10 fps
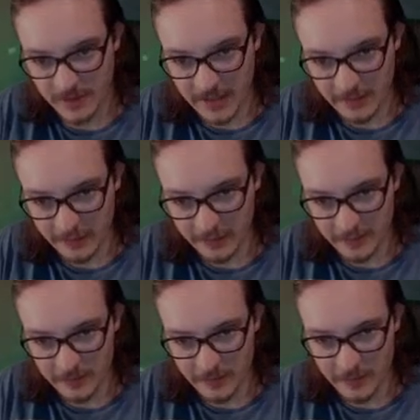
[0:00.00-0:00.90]

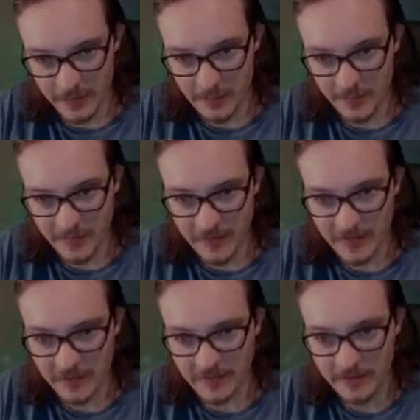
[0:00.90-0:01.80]
Attention, de
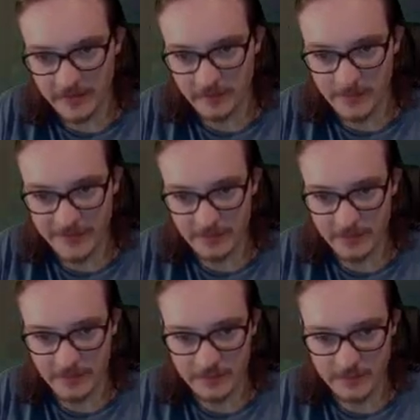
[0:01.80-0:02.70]
rebranding de Amazon.